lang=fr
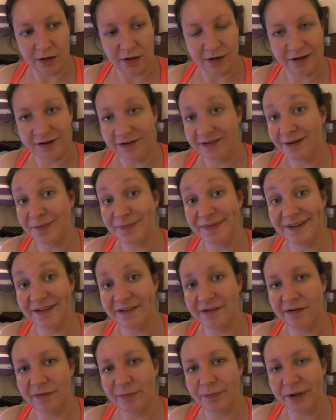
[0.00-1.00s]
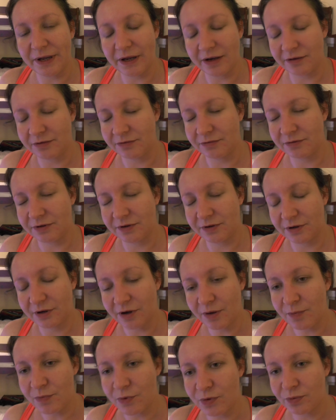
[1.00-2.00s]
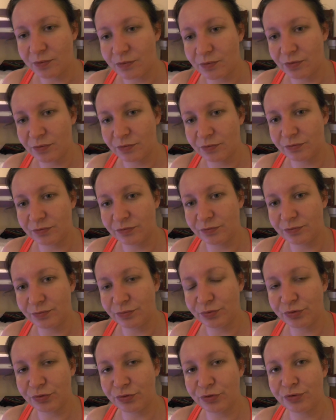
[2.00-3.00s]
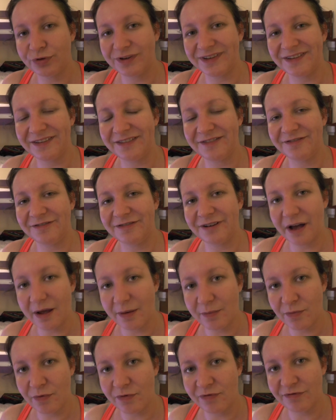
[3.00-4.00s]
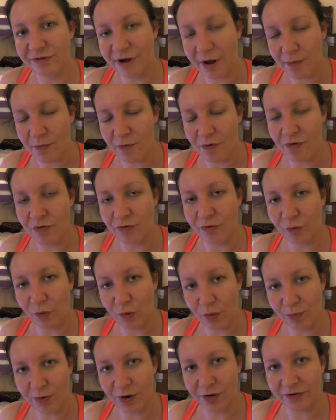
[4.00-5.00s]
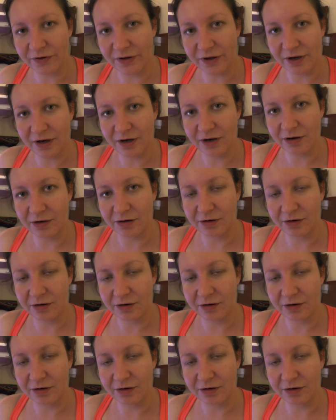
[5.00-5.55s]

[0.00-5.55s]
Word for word: Et ça me désespère. Donc comme mon bureau est vraiment vraiment en gros bordel,